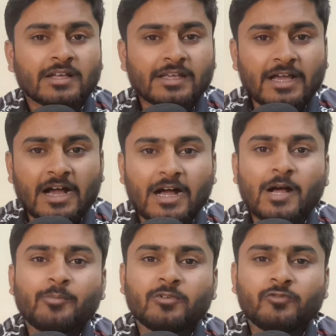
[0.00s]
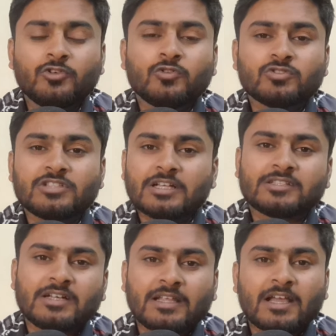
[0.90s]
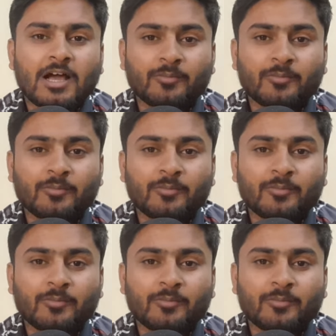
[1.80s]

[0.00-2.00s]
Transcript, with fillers: कि आप वीडियोस देखते नहीं हैं